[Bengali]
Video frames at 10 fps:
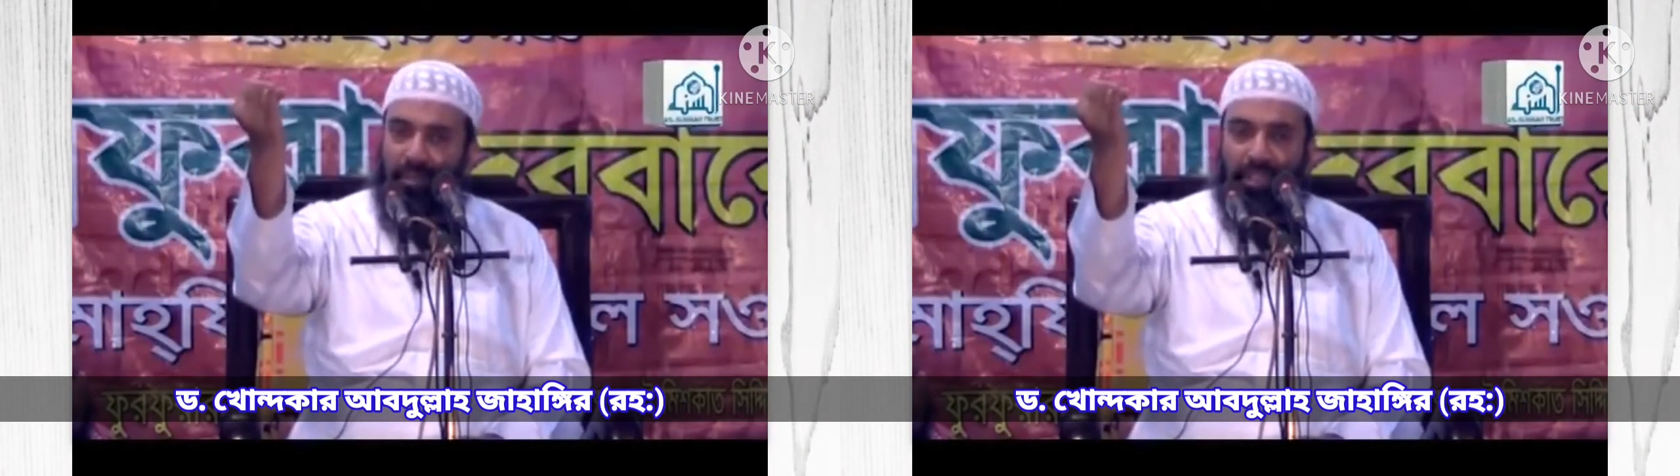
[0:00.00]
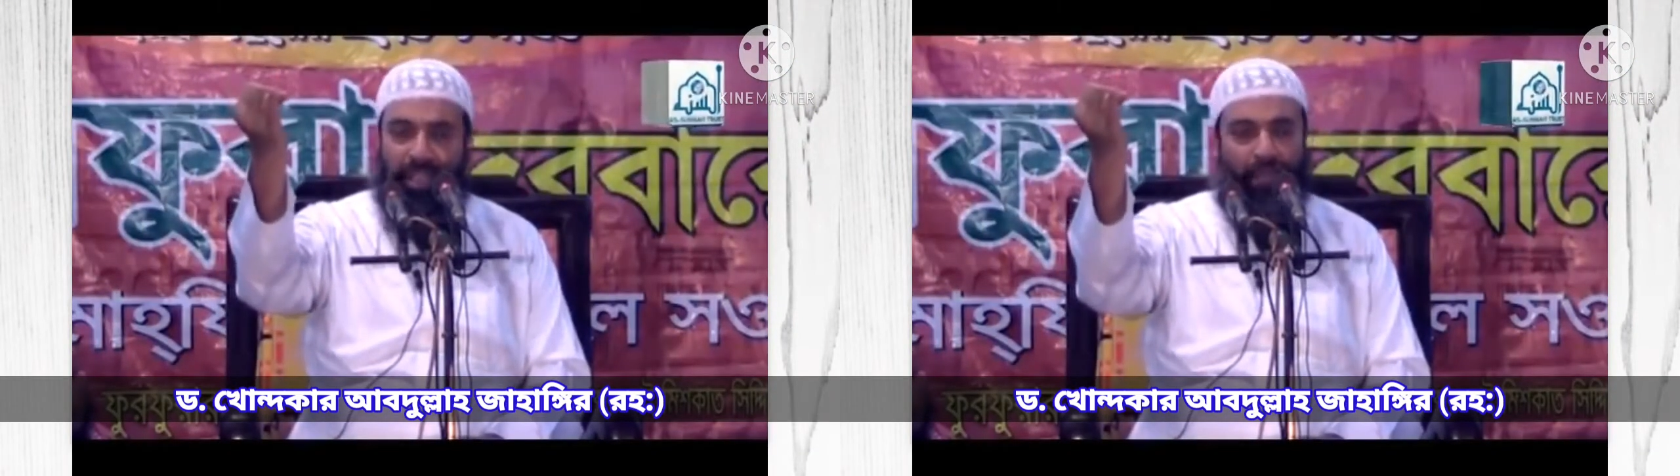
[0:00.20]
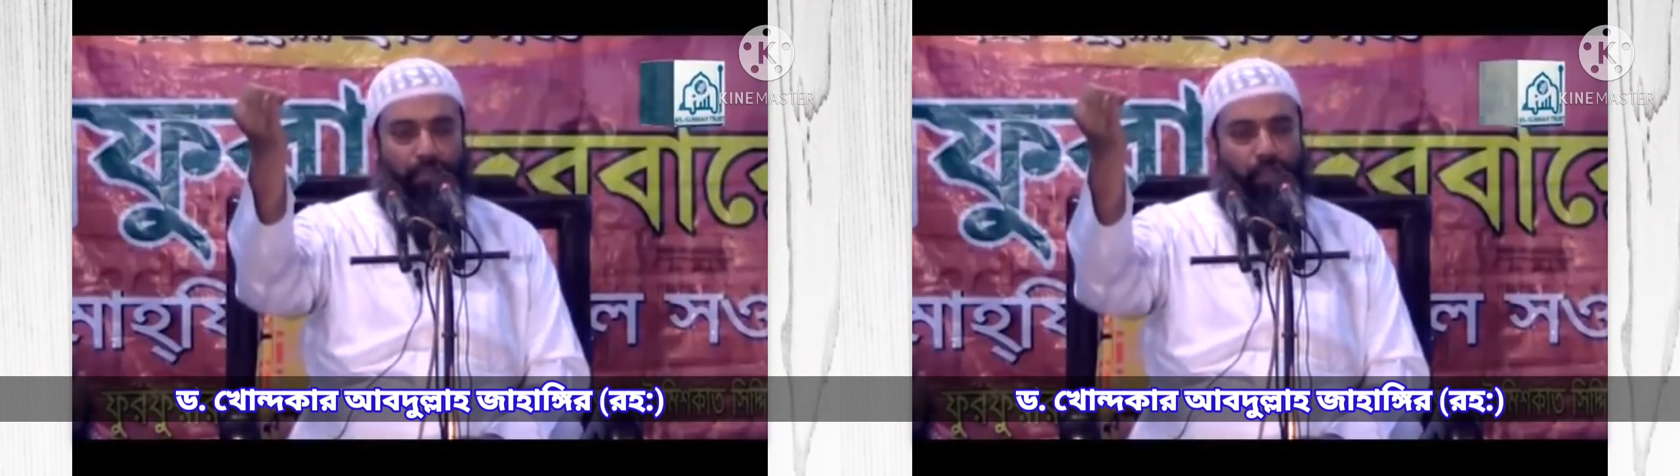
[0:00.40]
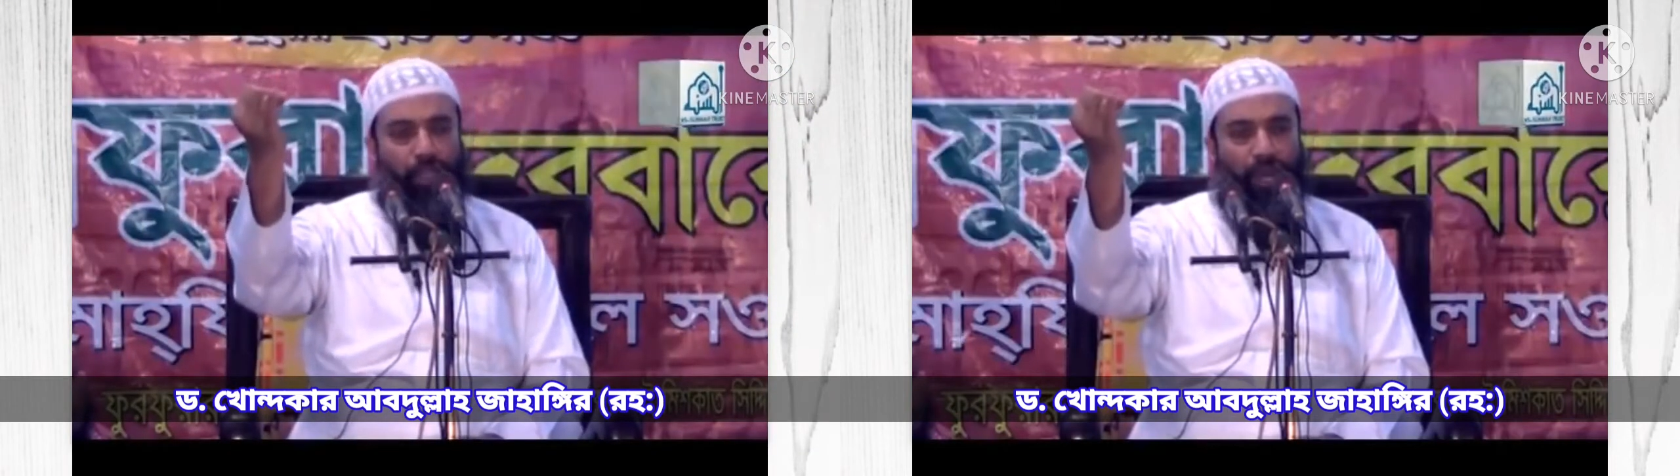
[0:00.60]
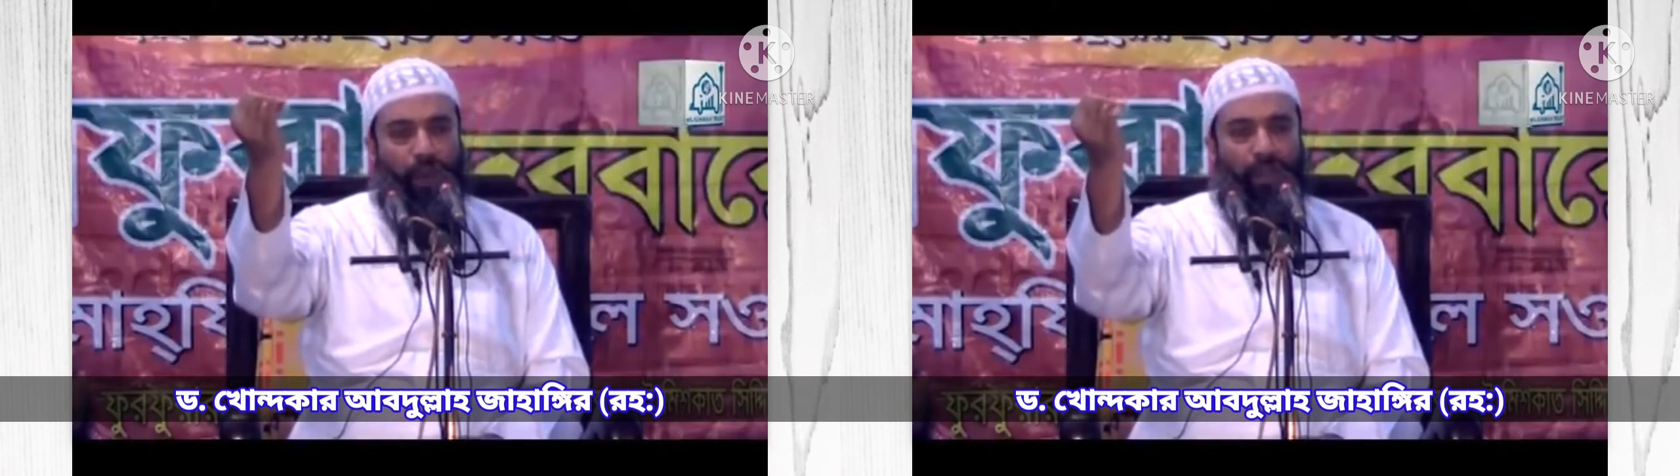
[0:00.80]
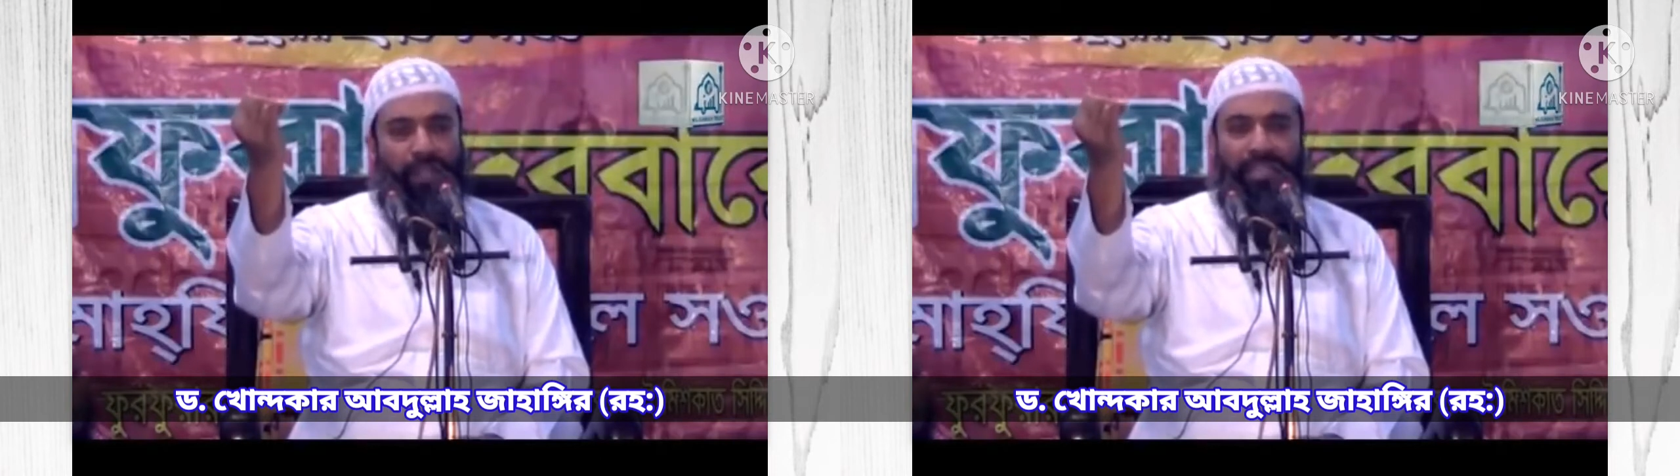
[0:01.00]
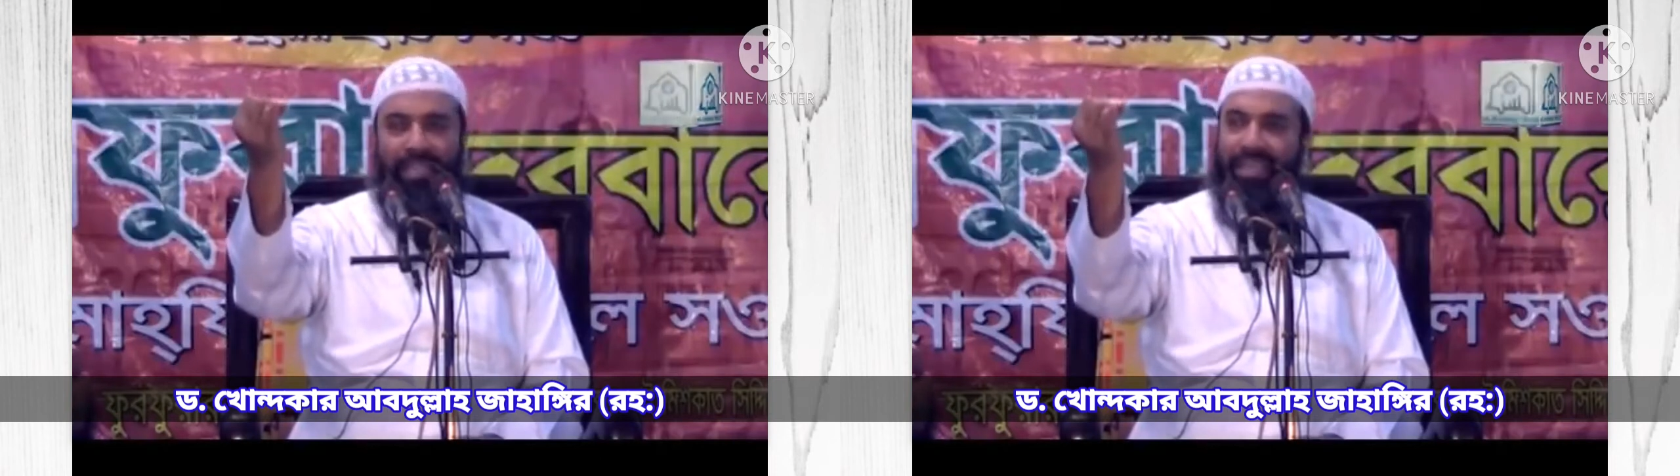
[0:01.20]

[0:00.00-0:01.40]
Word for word: শিরিক মুক্ত তাওহিদ